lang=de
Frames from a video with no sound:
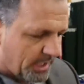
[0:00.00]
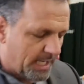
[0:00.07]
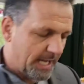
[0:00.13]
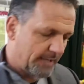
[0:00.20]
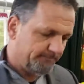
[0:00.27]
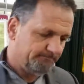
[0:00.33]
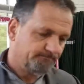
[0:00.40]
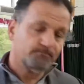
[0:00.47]

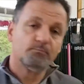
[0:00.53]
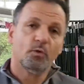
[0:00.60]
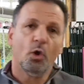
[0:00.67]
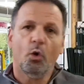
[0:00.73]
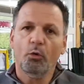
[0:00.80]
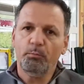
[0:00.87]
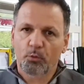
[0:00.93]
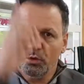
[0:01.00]
Ähm,
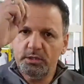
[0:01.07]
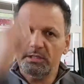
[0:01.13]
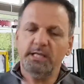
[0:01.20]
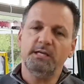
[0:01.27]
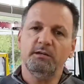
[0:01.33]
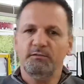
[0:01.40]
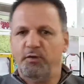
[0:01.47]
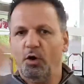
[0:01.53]
oben, unten,
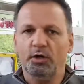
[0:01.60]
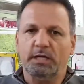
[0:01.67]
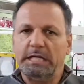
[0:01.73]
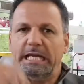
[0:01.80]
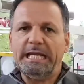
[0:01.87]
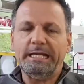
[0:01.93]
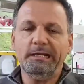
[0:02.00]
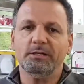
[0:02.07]
hinten, vorne
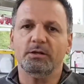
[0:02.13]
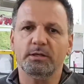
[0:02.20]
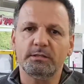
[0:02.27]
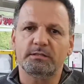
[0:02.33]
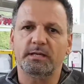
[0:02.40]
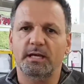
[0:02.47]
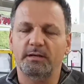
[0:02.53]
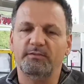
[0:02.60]
klicken
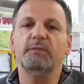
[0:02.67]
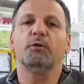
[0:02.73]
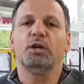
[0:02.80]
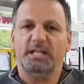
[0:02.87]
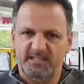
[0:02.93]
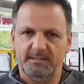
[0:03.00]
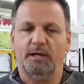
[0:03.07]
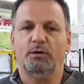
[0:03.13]
und äh, wir wollen
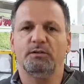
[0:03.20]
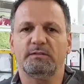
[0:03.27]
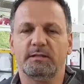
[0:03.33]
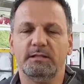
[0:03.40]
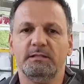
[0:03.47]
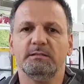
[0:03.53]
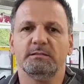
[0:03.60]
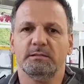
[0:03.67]
jetzt nach
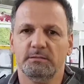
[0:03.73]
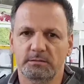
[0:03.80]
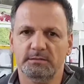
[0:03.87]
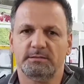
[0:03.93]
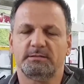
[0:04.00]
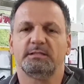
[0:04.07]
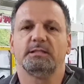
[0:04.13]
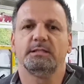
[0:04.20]
Hause
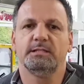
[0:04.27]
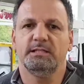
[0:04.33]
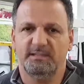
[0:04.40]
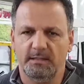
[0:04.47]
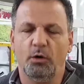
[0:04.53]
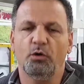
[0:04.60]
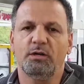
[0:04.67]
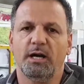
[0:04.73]
und äh, ist
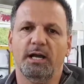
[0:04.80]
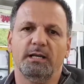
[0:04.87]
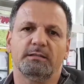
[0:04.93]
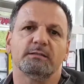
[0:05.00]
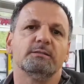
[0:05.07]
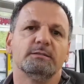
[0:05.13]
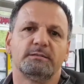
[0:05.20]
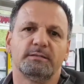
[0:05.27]
auch kalt
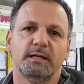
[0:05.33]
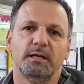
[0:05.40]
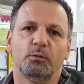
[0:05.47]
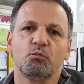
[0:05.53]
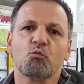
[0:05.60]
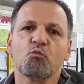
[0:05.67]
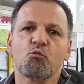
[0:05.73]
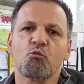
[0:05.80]
und äh,
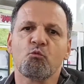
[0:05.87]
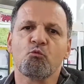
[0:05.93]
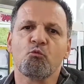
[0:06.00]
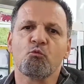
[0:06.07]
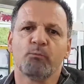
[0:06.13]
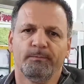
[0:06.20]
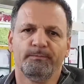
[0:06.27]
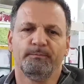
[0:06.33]

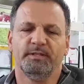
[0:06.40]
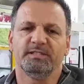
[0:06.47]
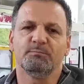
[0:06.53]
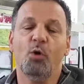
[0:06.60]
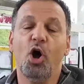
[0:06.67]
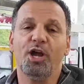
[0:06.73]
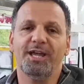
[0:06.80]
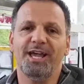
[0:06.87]
bis
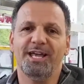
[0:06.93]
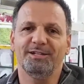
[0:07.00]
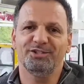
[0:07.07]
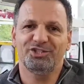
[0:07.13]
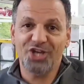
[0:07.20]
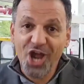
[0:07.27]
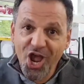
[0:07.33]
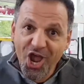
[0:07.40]
morgen.
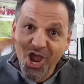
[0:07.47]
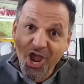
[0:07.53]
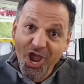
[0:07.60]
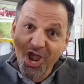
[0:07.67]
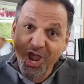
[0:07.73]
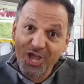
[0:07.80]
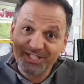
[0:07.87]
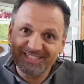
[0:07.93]

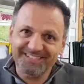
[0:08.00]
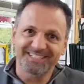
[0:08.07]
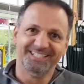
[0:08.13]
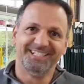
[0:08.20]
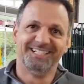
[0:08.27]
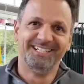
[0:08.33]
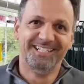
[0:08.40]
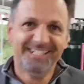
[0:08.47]
Tschüss.
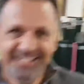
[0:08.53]
Ciao.